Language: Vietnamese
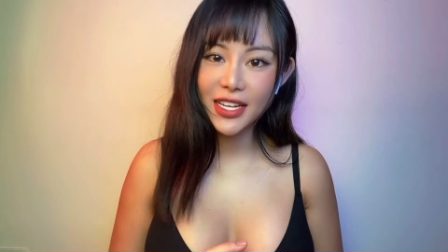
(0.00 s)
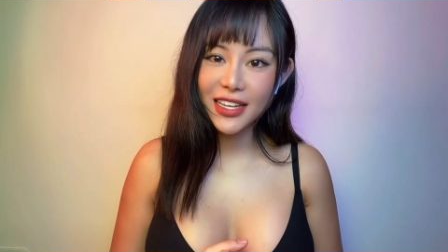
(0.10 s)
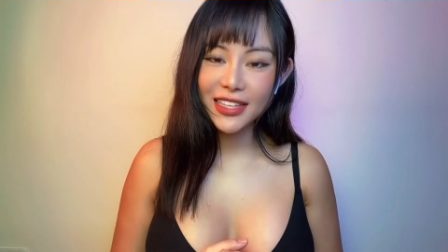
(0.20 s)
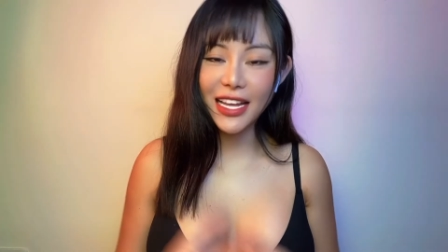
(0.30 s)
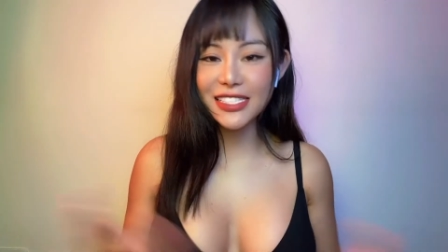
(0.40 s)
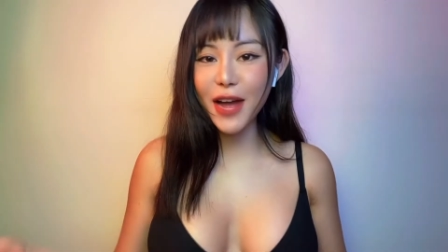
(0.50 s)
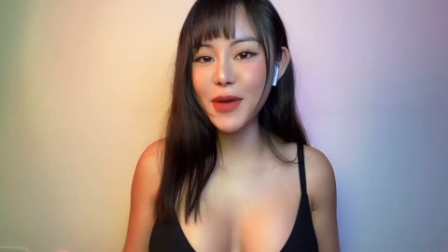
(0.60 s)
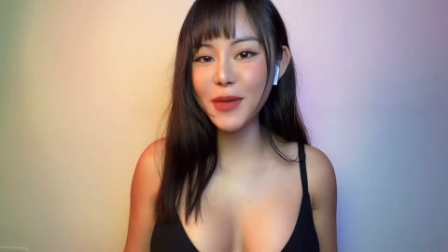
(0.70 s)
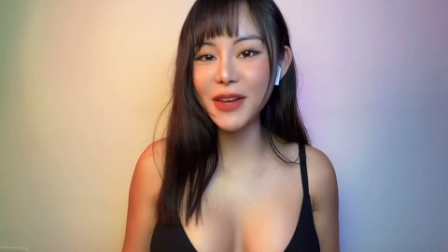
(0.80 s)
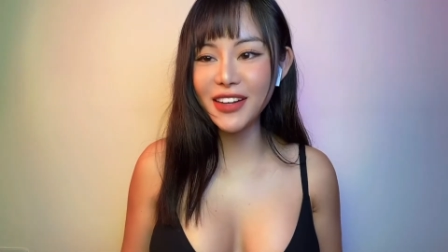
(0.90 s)
tại sao
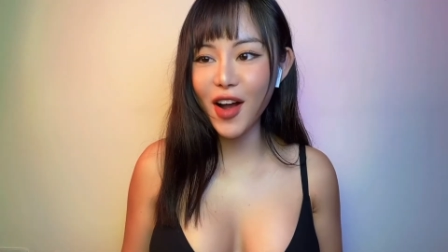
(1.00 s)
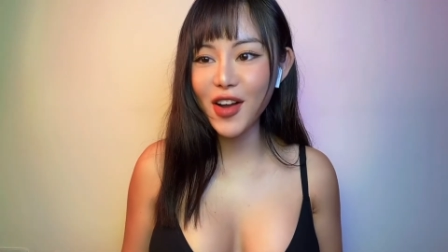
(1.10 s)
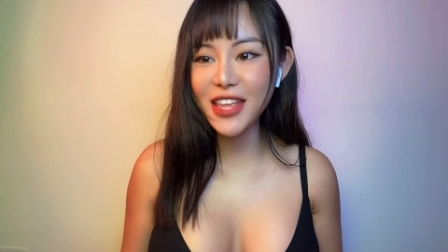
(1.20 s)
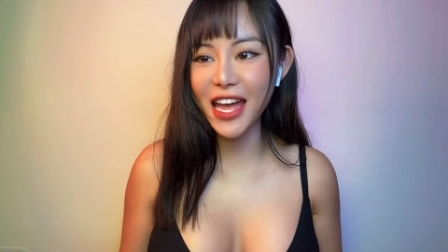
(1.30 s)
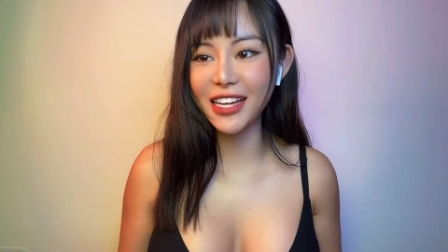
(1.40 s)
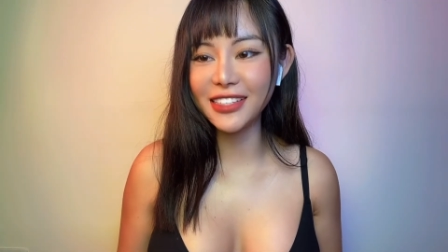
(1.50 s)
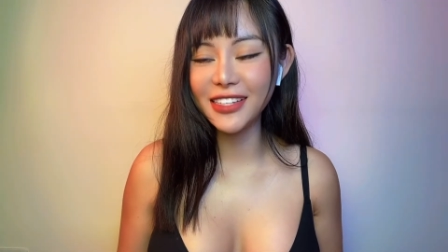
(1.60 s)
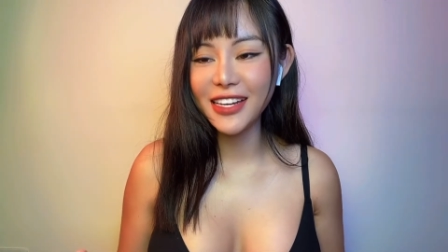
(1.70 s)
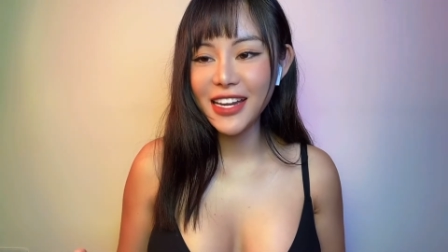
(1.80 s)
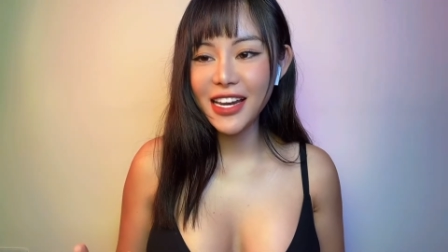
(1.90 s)
mẹ minh nói vậy
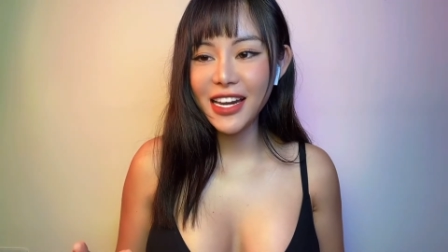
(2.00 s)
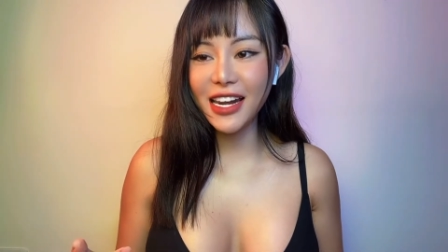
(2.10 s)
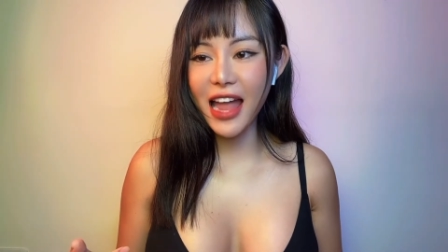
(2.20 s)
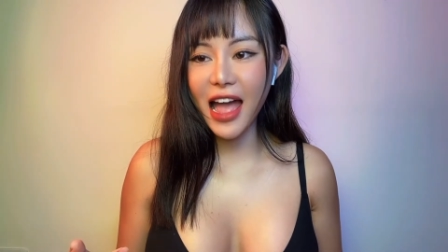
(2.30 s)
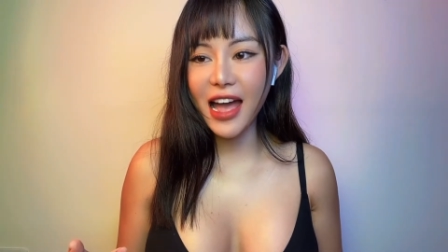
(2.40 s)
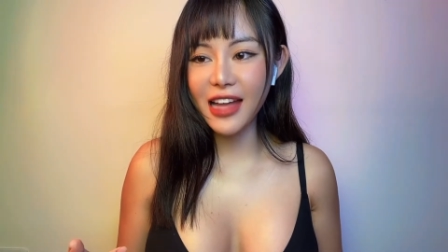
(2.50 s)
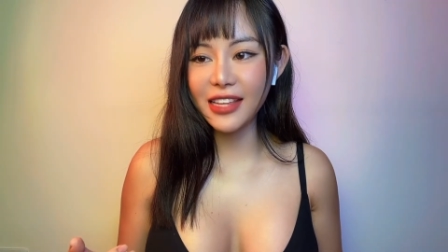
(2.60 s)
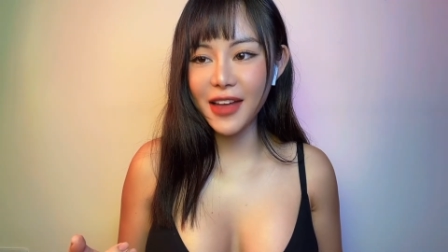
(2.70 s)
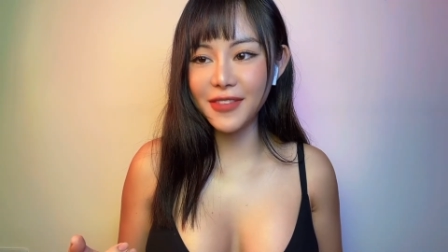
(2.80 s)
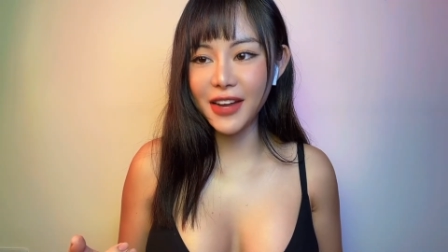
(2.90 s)
là
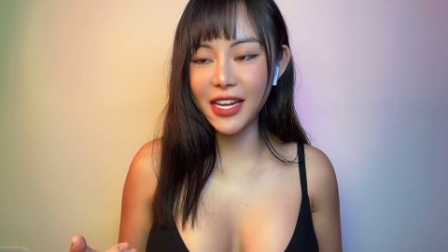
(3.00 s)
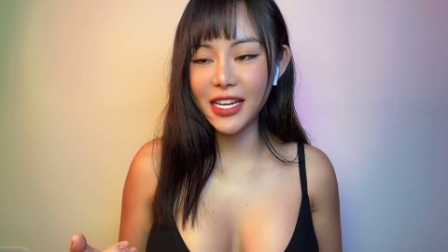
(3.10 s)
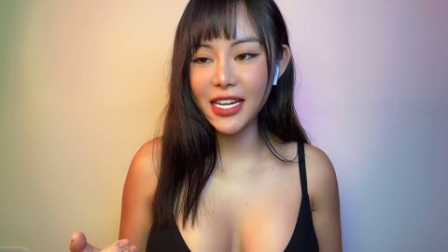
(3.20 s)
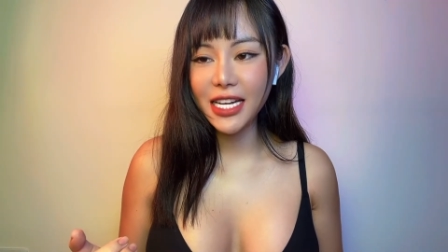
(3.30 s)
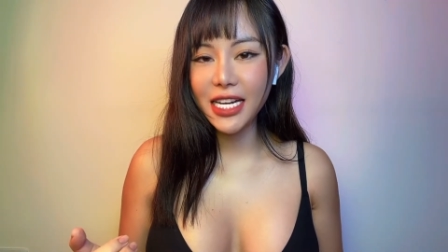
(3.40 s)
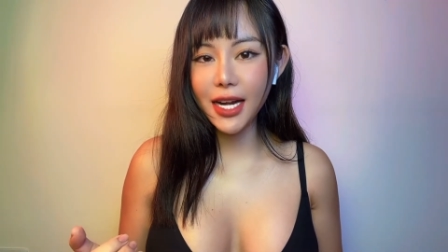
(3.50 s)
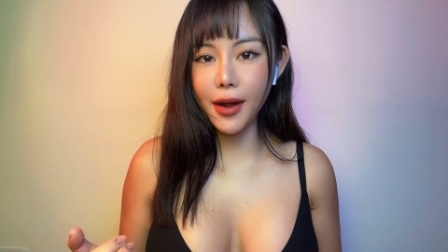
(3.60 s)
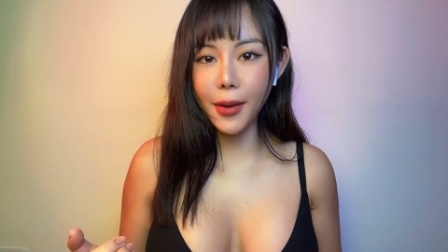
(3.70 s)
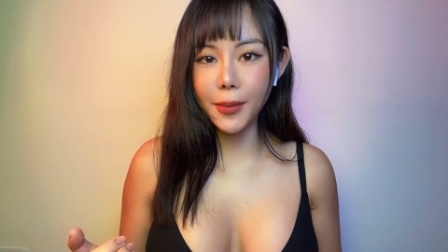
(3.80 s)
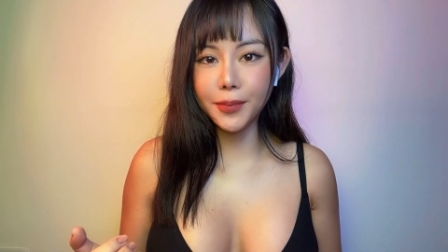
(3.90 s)
tại vì
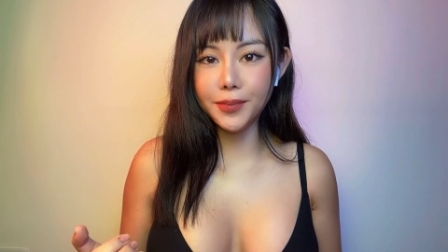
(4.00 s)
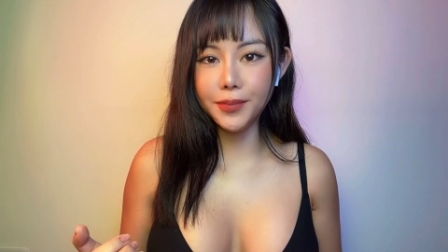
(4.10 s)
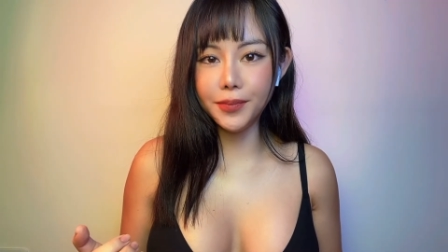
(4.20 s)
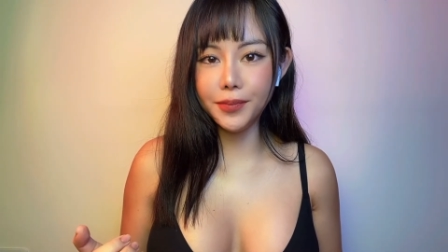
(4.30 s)
um,